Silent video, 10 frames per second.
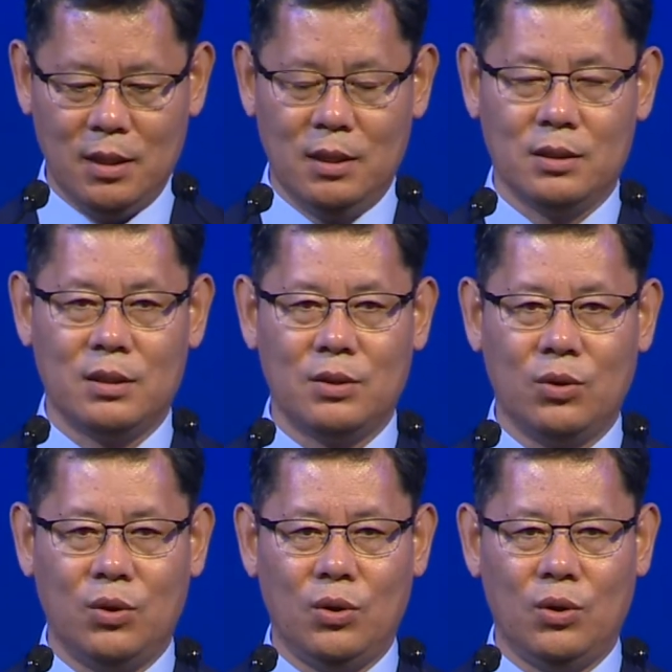그리고
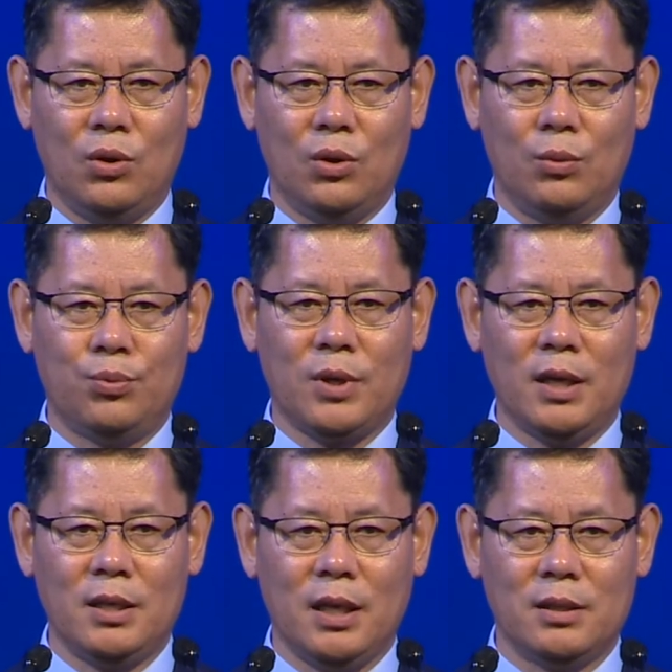어,
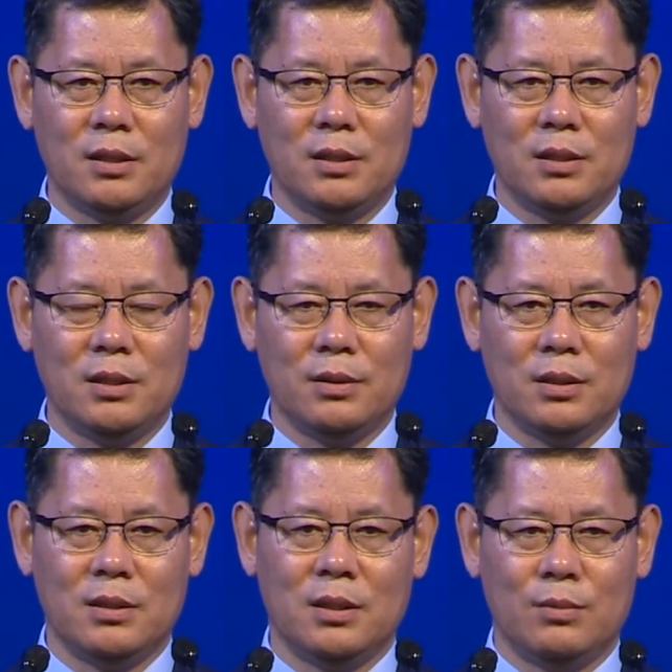북아일랜드
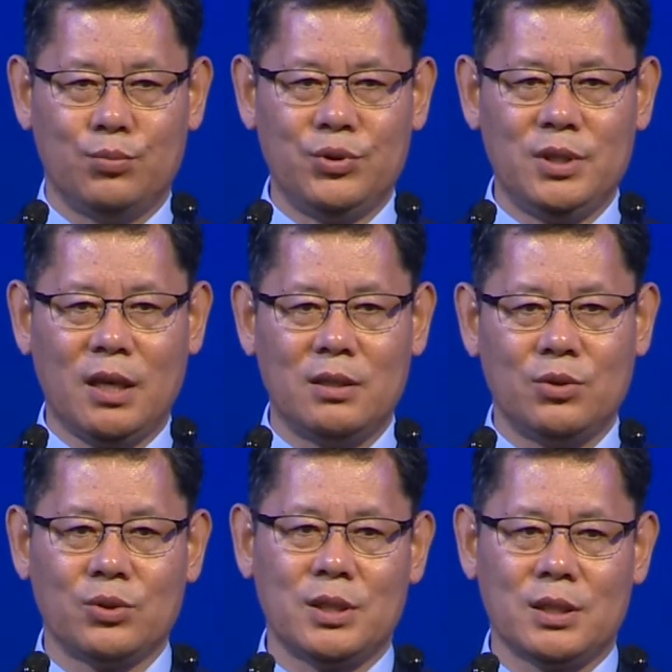분쟁을
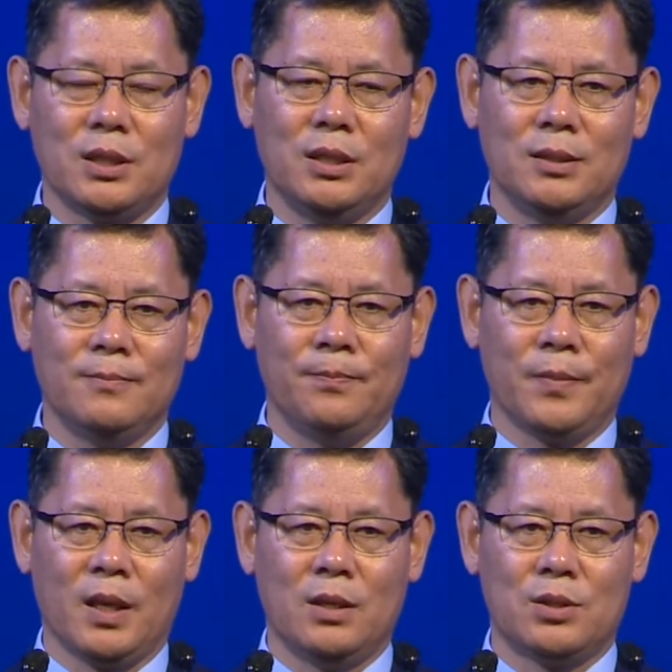종식시킨
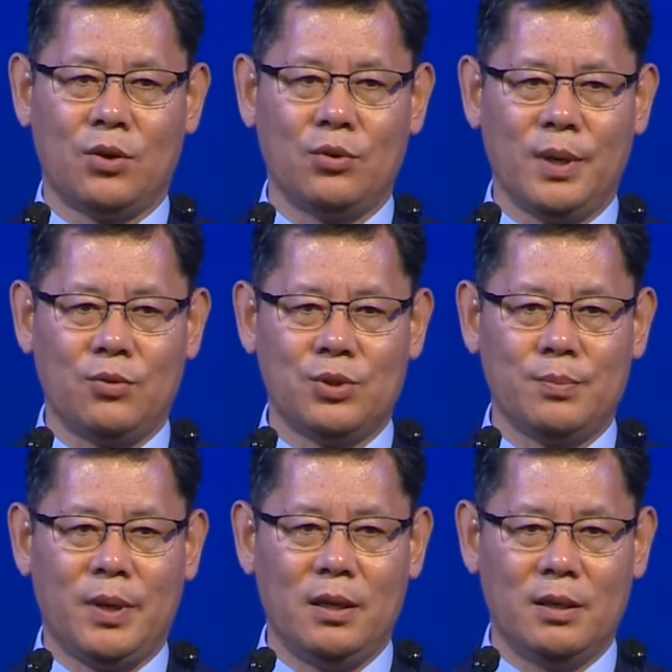
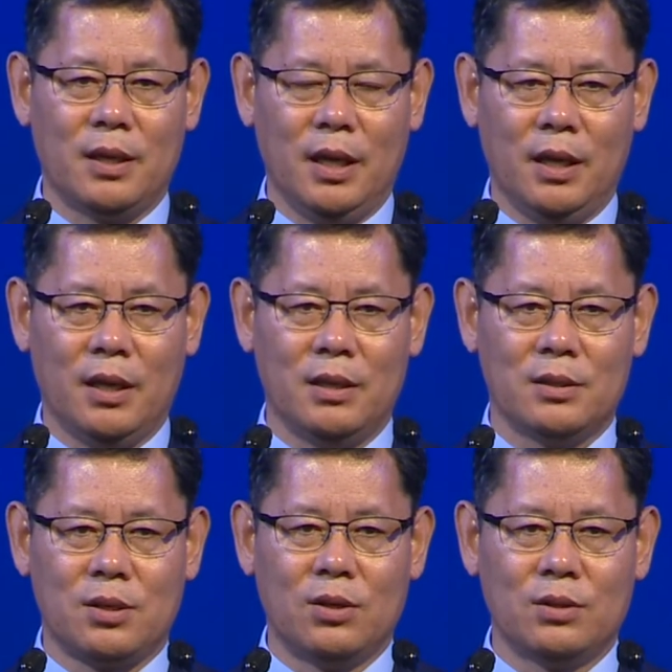1998년의
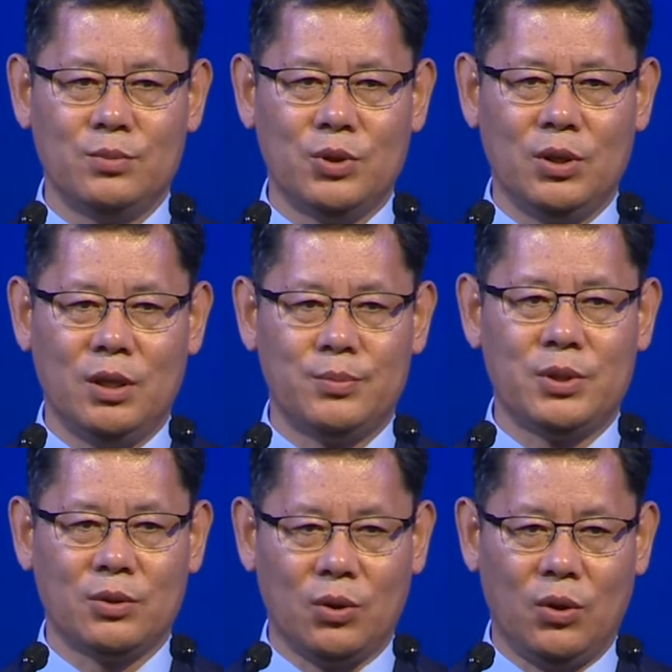성금률
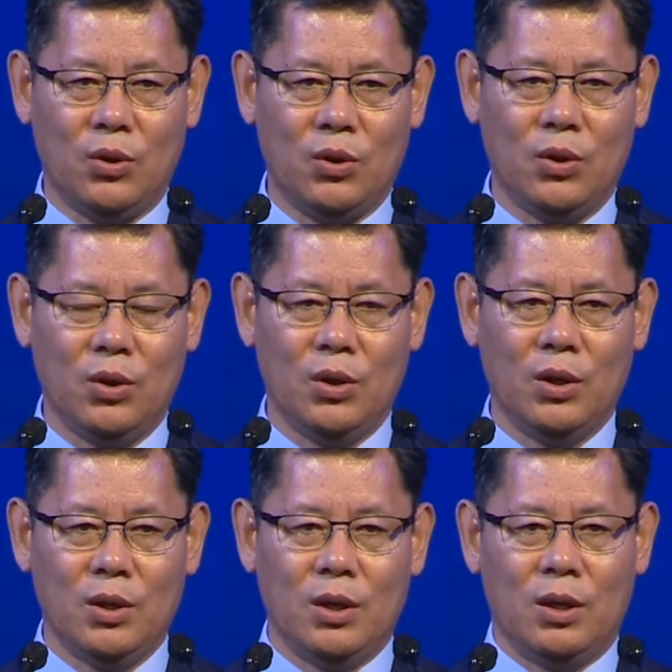협정도
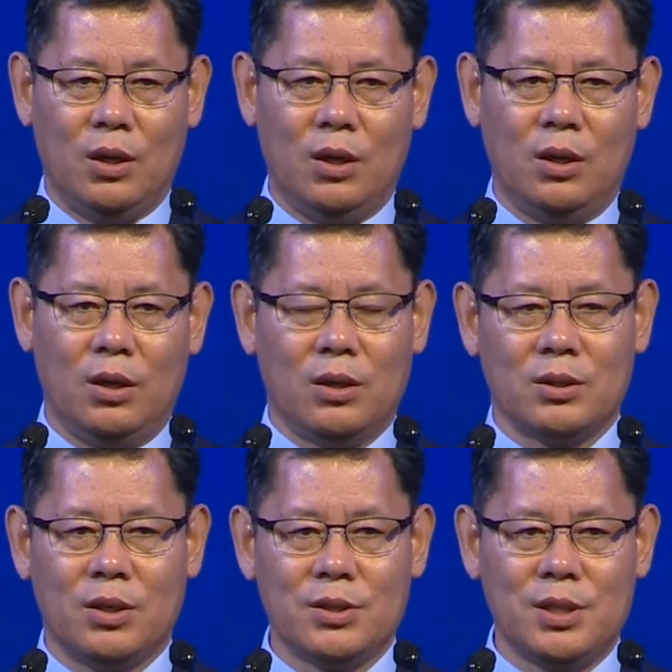어,
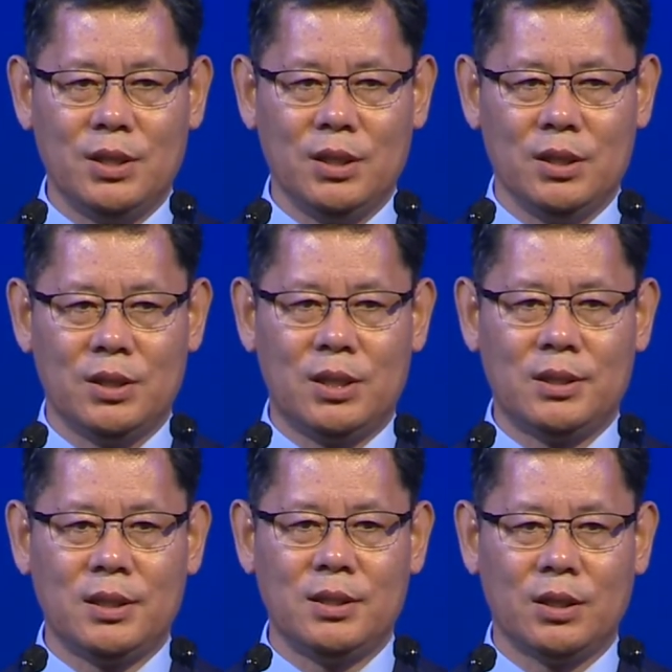그것이
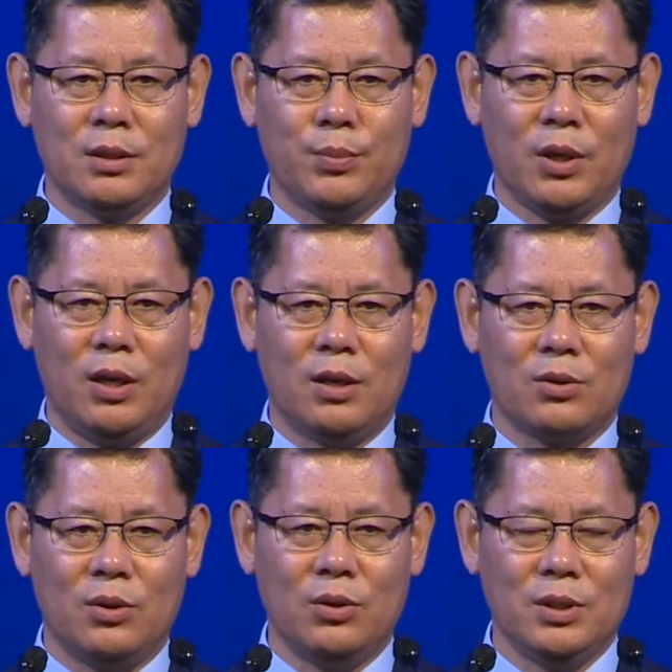실질적인
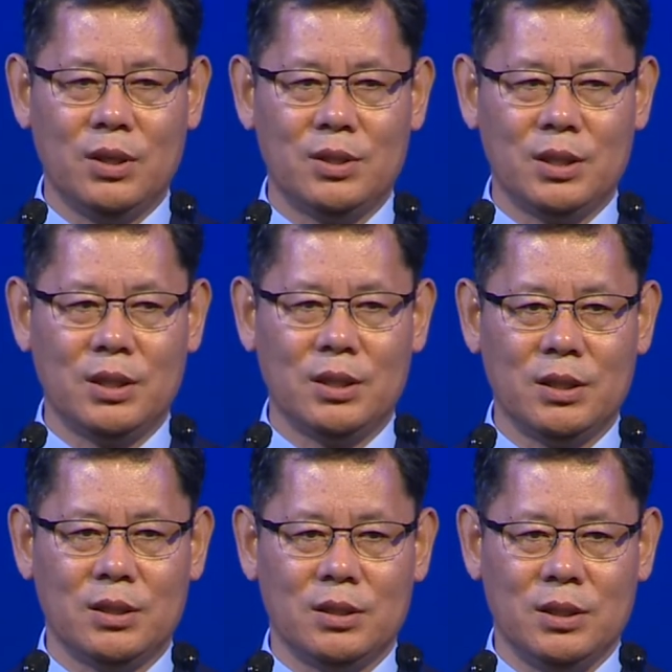평화로
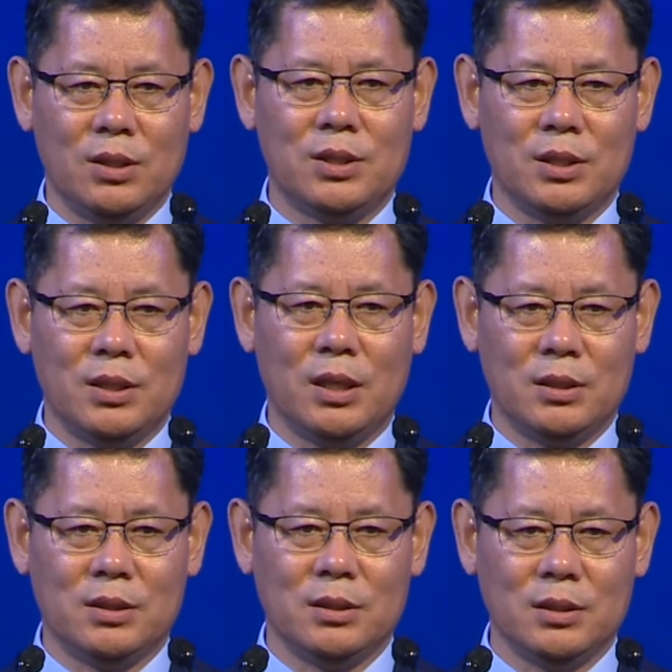이어지기 이어지는
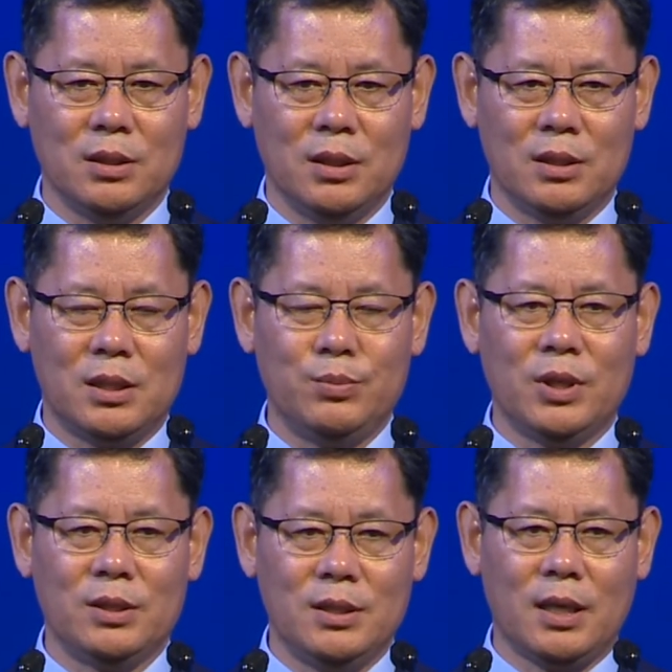데는
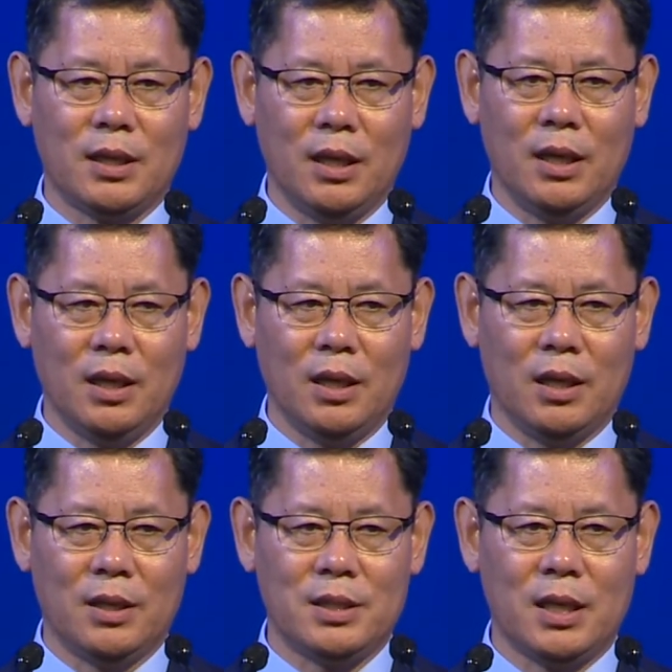10년 이상의
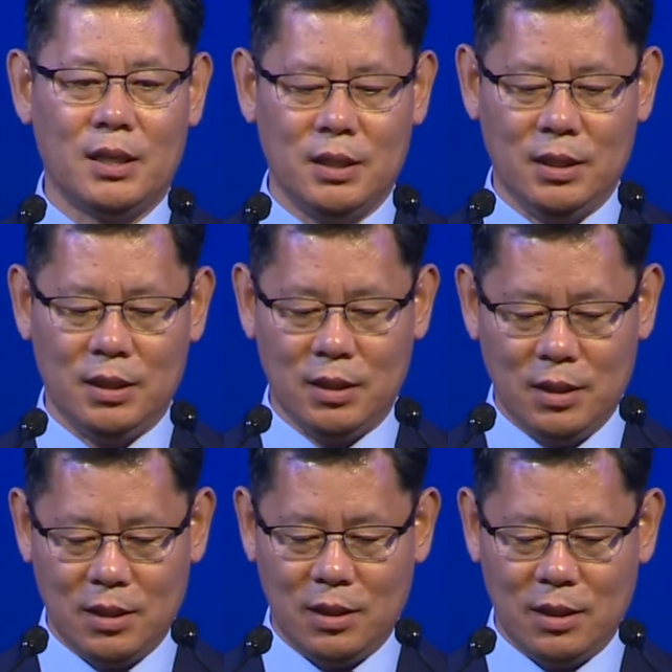예, 시간이
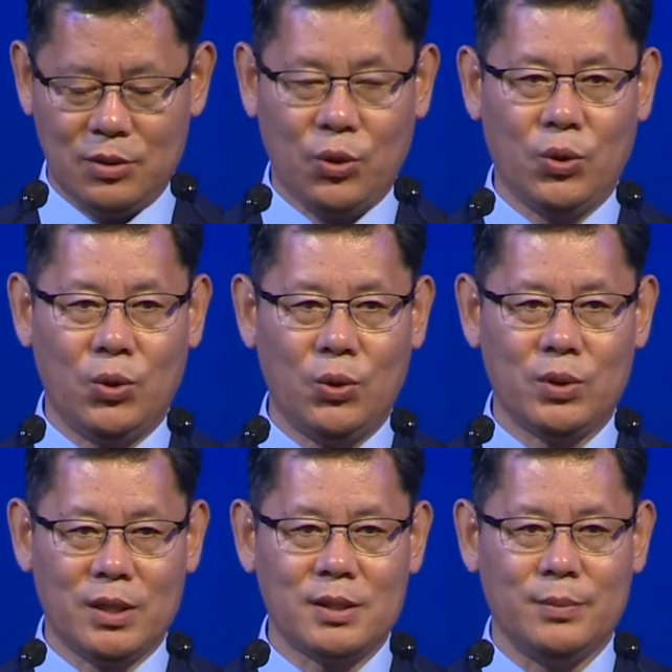예,
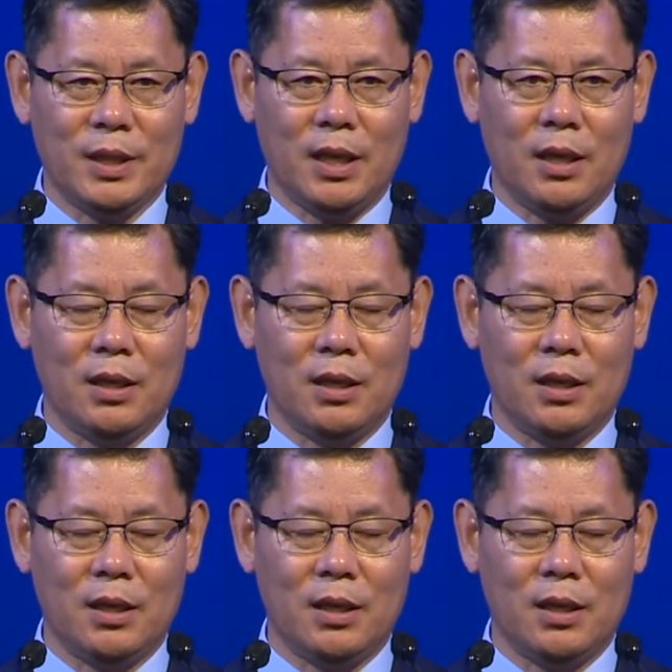소요됐습니다.